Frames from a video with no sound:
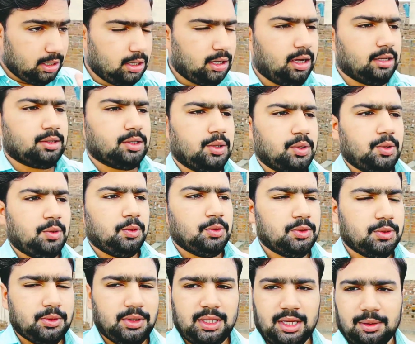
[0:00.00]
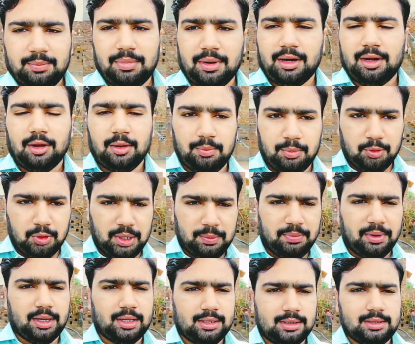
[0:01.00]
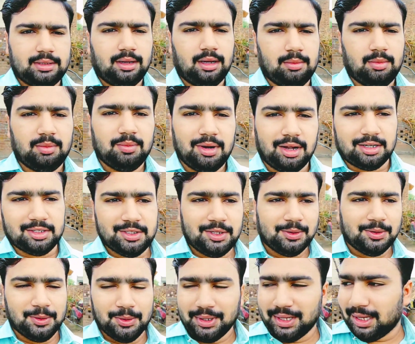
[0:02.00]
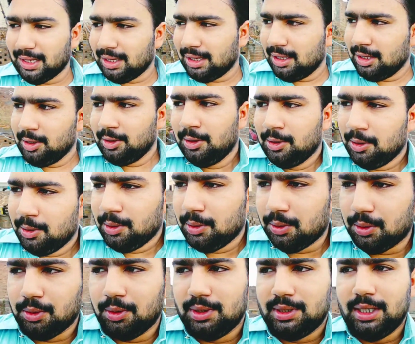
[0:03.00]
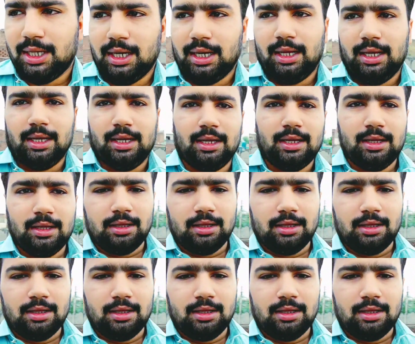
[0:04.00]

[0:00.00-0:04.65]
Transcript: रात की न्यूज़ सुनी है पा, पूरे पाकिस्तान में बारिशें हो रही हैं तो इसीलिए